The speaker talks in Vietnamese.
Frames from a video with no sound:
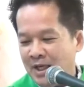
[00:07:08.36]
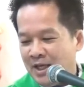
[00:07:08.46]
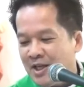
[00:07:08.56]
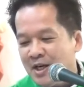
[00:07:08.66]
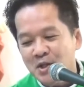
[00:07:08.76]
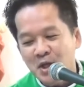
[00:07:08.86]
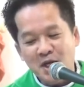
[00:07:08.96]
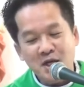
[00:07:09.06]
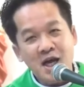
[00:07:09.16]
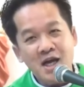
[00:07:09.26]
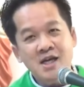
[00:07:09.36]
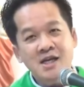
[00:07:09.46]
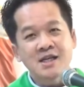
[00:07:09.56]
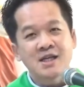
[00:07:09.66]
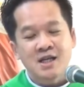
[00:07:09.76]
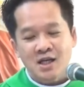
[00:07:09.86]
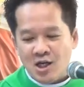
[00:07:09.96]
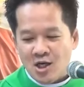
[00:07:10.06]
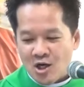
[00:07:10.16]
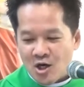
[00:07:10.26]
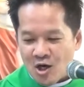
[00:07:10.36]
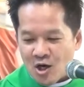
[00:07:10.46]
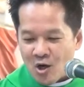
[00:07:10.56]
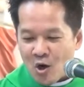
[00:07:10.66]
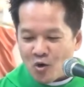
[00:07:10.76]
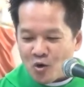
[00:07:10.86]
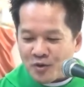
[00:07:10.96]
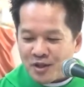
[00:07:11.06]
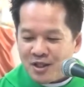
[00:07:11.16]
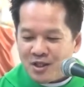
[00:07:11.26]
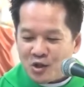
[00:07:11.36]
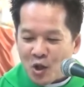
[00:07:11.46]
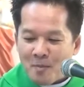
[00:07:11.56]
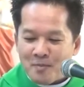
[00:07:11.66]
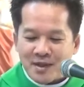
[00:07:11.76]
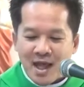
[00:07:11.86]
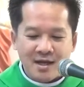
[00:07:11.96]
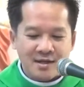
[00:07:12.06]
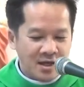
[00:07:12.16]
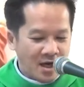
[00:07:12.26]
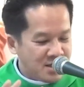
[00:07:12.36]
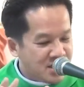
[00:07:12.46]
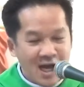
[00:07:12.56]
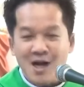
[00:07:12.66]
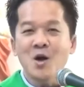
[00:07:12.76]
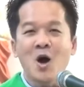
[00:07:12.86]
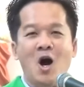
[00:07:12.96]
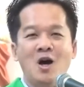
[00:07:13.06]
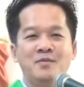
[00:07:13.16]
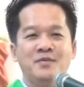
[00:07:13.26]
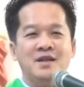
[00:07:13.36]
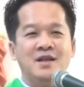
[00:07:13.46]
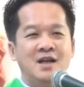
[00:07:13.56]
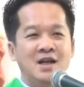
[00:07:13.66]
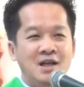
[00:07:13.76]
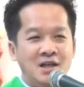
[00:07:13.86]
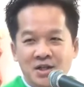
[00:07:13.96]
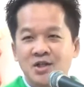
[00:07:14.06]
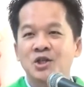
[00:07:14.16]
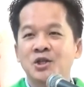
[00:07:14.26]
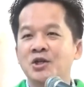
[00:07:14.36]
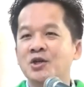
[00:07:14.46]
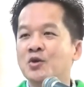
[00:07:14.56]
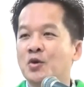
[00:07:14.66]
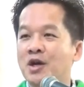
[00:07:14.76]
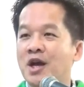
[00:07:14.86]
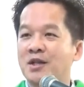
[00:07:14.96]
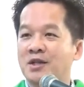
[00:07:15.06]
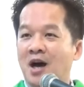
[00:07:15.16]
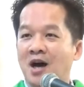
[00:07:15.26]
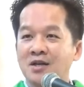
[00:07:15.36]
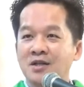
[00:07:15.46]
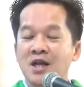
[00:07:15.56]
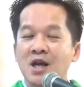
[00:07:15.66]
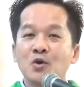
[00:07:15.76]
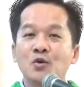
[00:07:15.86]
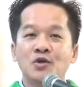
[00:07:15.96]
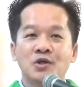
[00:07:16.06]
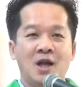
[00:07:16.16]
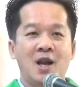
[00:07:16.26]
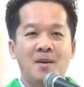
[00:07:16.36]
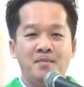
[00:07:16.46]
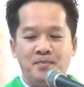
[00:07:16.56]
Nhân tiện đây, con cũng xin tóm tắt thật ngắn gọn lịch sử của đền thờ Jerusalem,